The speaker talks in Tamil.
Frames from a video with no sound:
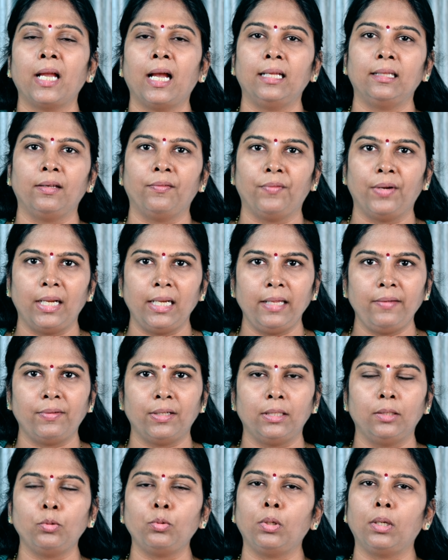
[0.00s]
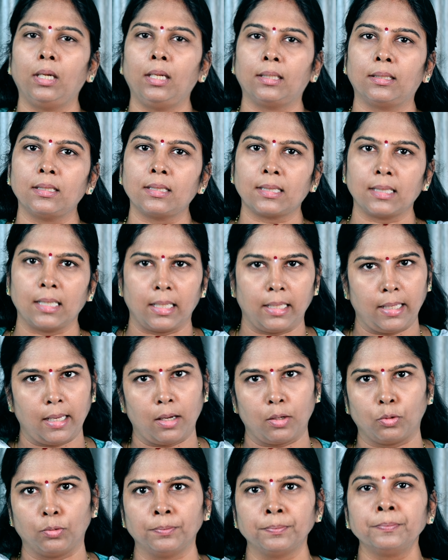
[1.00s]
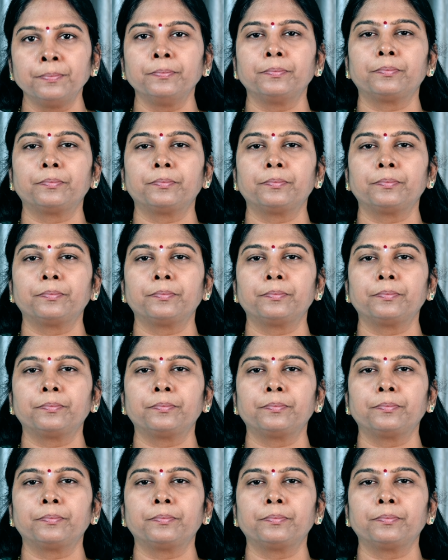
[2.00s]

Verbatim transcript: அந்த வலி வந்து உங்களுக்கு சரியாகும்